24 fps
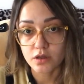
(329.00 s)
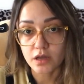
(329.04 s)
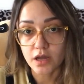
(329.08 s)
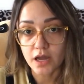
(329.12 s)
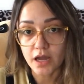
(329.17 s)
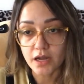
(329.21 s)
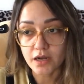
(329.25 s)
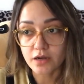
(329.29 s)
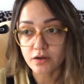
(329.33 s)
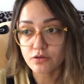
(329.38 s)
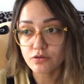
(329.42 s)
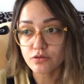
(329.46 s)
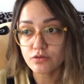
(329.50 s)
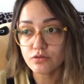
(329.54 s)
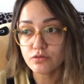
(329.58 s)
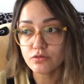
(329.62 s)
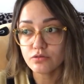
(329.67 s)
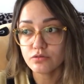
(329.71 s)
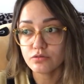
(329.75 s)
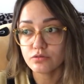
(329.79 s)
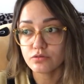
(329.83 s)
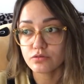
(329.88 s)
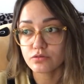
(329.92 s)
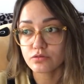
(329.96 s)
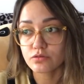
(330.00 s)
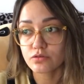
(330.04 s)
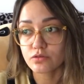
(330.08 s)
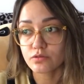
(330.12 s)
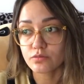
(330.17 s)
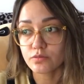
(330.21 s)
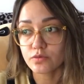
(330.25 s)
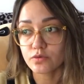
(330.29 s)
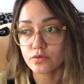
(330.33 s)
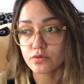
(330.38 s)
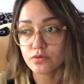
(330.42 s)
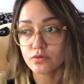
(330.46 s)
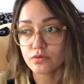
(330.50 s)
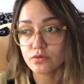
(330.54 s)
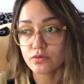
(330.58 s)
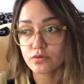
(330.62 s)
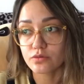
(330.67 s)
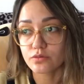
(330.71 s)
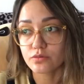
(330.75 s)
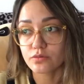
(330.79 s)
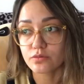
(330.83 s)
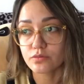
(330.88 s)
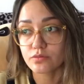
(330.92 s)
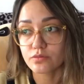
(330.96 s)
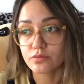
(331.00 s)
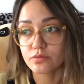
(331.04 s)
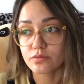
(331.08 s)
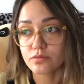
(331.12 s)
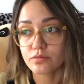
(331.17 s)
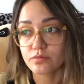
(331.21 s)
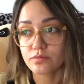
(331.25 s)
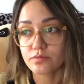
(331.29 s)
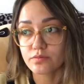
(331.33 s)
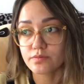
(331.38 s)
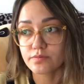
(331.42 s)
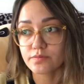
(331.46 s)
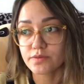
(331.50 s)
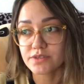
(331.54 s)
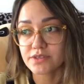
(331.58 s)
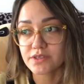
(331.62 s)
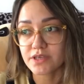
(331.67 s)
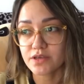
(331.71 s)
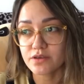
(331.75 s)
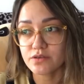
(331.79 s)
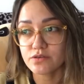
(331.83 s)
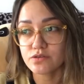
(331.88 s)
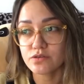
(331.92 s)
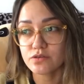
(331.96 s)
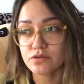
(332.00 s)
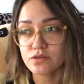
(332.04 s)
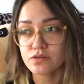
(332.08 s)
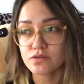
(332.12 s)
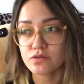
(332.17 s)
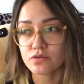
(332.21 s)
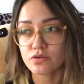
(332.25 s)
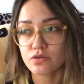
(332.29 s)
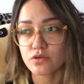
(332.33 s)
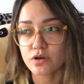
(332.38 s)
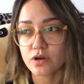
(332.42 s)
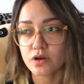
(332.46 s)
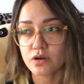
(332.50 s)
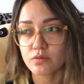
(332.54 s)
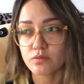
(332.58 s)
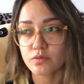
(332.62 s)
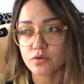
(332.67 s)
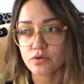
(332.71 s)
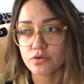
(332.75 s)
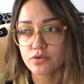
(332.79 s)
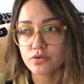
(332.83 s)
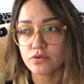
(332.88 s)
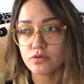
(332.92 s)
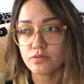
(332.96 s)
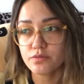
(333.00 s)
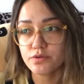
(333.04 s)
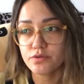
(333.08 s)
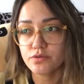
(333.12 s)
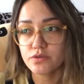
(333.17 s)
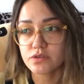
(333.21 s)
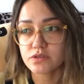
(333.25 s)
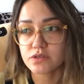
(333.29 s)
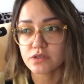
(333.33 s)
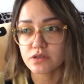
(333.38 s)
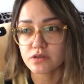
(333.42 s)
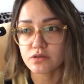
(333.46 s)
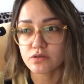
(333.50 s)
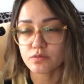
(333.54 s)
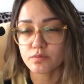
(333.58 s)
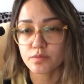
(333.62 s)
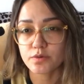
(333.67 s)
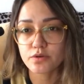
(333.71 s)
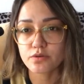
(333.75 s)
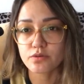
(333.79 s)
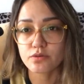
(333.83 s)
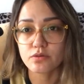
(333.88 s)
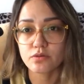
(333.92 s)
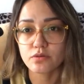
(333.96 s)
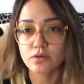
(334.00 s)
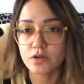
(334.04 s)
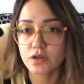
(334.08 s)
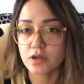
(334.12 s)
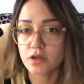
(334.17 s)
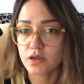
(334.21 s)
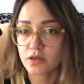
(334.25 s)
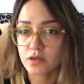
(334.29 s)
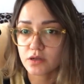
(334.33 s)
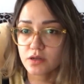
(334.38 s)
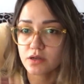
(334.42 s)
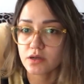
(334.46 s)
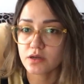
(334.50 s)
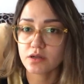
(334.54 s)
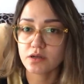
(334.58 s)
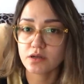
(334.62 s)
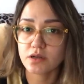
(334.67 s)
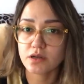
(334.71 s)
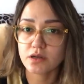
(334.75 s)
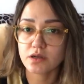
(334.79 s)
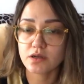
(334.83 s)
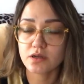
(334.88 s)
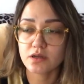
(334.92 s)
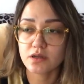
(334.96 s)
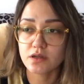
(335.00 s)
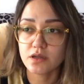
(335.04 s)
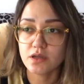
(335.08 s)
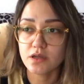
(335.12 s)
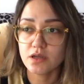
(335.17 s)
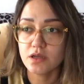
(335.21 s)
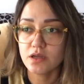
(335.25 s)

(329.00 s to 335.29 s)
algo como es que yo soy de Sonora, a lo mejor yo lo veo distinto, pero la, la, la